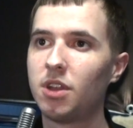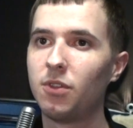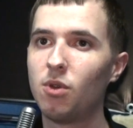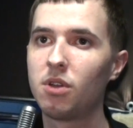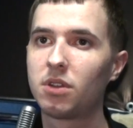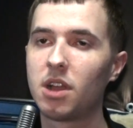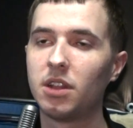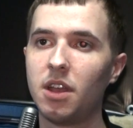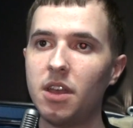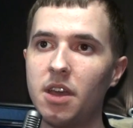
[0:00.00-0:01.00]
давно,
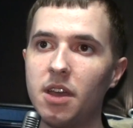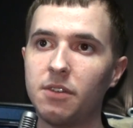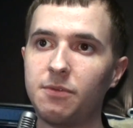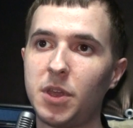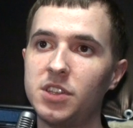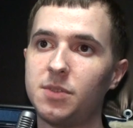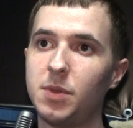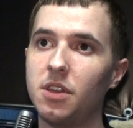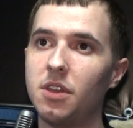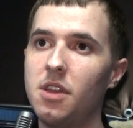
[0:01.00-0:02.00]
когда я, в
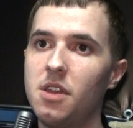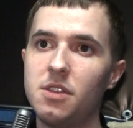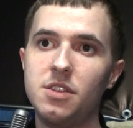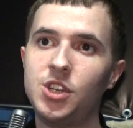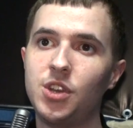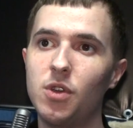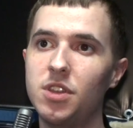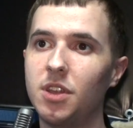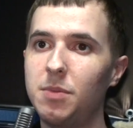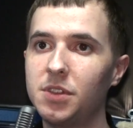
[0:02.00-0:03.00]
принципе, ничего
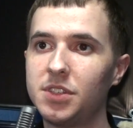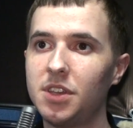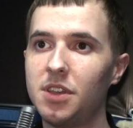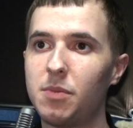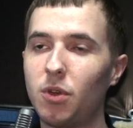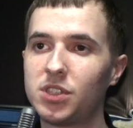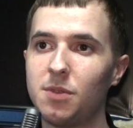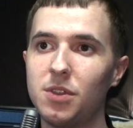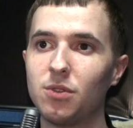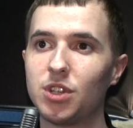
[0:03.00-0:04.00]
не добился,
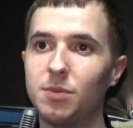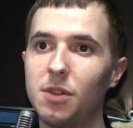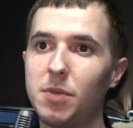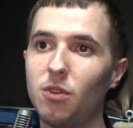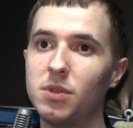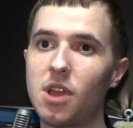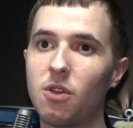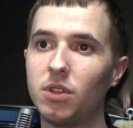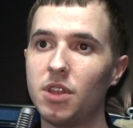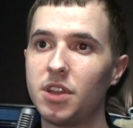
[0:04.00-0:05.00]
просто мне нужно было придумать
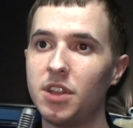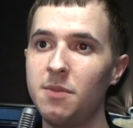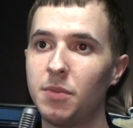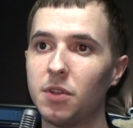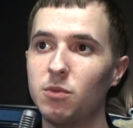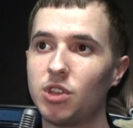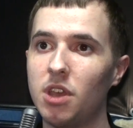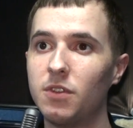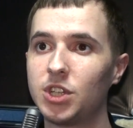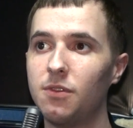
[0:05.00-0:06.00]
какой-то никнейм, потому что
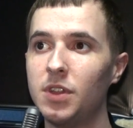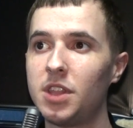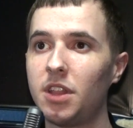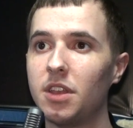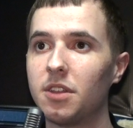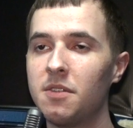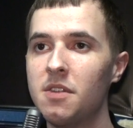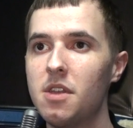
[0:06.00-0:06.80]
я вышел в интернет.